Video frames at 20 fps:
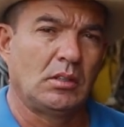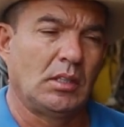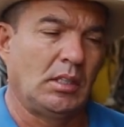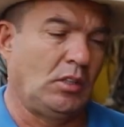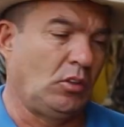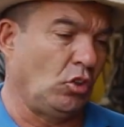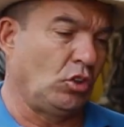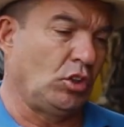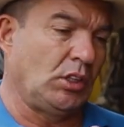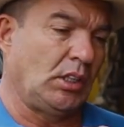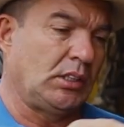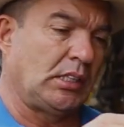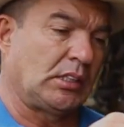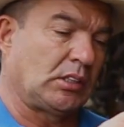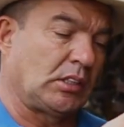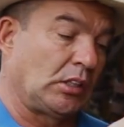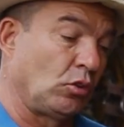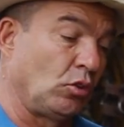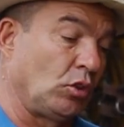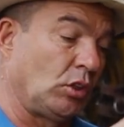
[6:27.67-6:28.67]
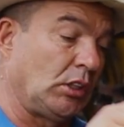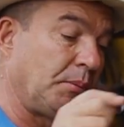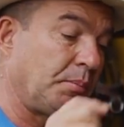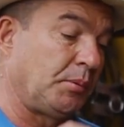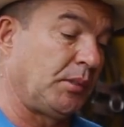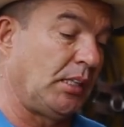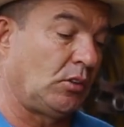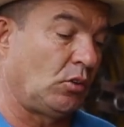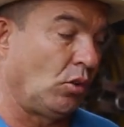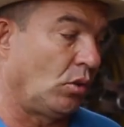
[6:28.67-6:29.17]
Entonces este es un
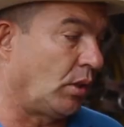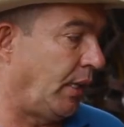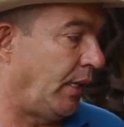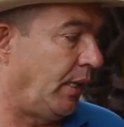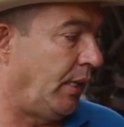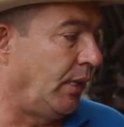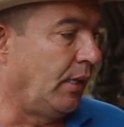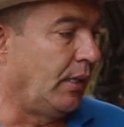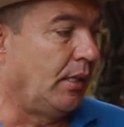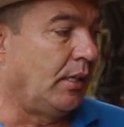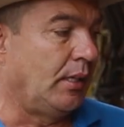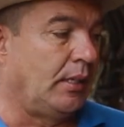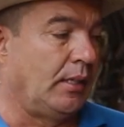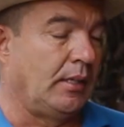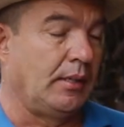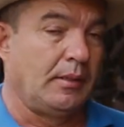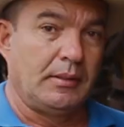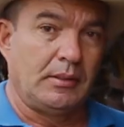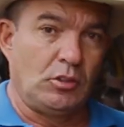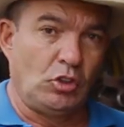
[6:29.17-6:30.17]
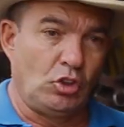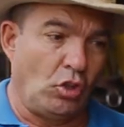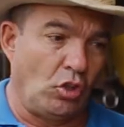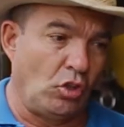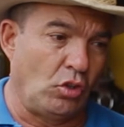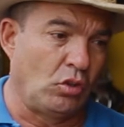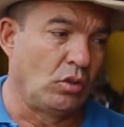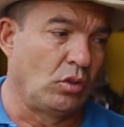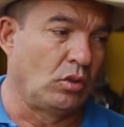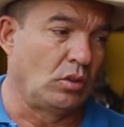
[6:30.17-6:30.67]
tipcito que
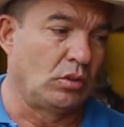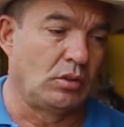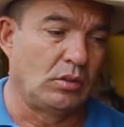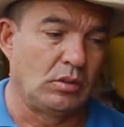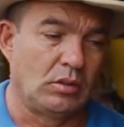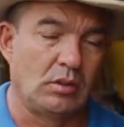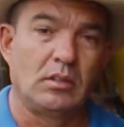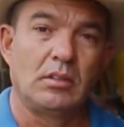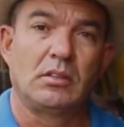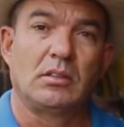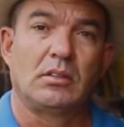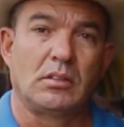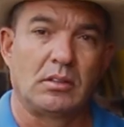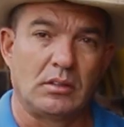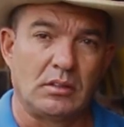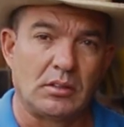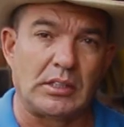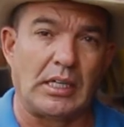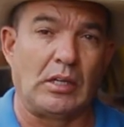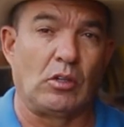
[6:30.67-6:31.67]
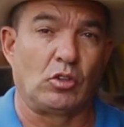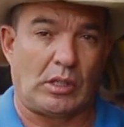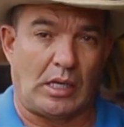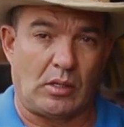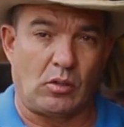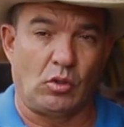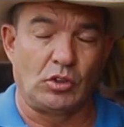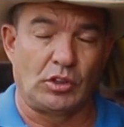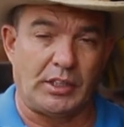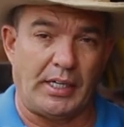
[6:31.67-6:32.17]
yo se los
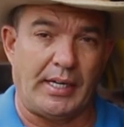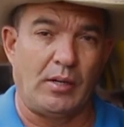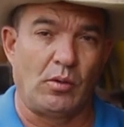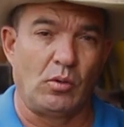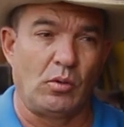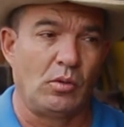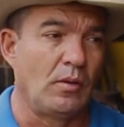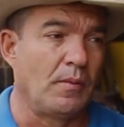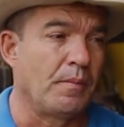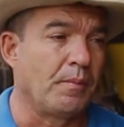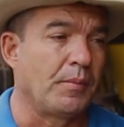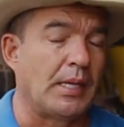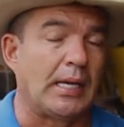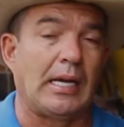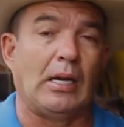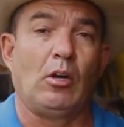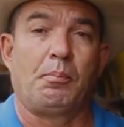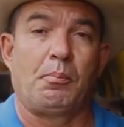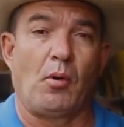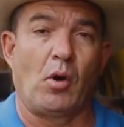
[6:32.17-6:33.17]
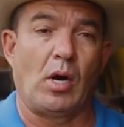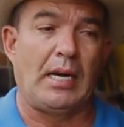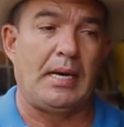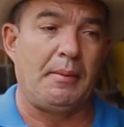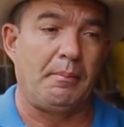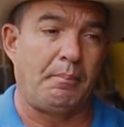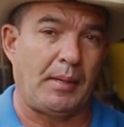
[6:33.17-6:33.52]
aconsejo, que lo pongan en